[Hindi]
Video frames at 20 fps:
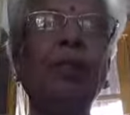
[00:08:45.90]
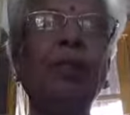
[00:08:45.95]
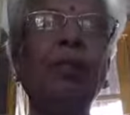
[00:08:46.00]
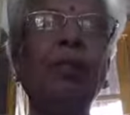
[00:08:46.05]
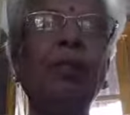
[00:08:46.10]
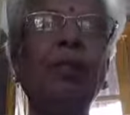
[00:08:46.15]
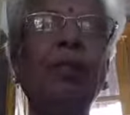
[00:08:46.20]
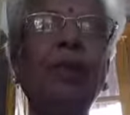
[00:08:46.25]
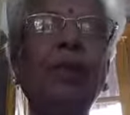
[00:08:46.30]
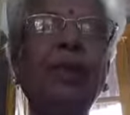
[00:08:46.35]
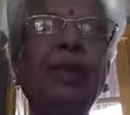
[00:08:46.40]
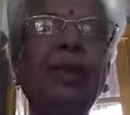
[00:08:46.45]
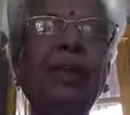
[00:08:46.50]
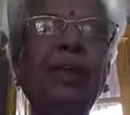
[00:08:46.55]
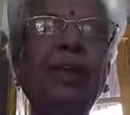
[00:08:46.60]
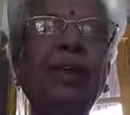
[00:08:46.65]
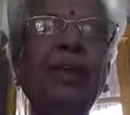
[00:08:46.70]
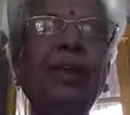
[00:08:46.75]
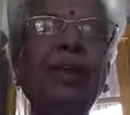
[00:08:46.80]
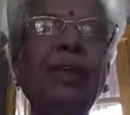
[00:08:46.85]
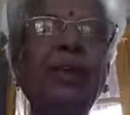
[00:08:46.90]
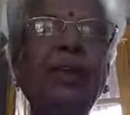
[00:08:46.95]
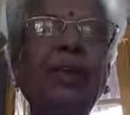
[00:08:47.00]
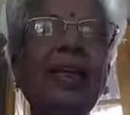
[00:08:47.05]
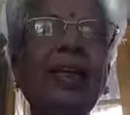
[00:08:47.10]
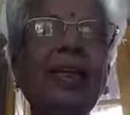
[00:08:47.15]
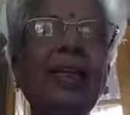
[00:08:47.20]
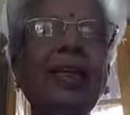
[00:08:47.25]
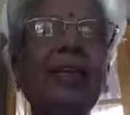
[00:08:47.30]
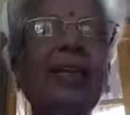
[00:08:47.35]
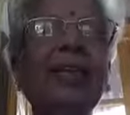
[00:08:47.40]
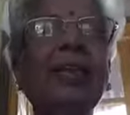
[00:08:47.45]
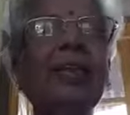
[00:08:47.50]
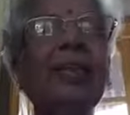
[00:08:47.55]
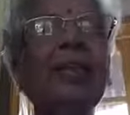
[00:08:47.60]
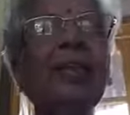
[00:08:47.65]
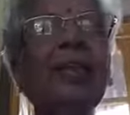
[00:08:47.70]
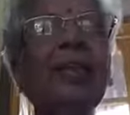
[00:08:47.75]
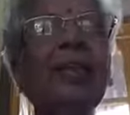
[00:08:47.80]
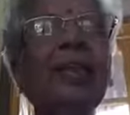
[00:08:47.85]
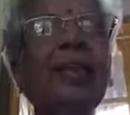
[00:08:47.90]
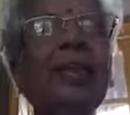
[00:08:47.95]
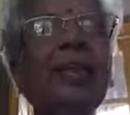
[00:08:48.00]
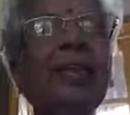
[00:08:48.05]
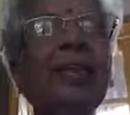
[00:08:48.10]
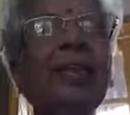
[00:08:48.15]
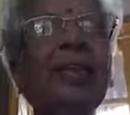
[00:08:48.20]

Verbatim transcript: वो गुरु हैं इसलिए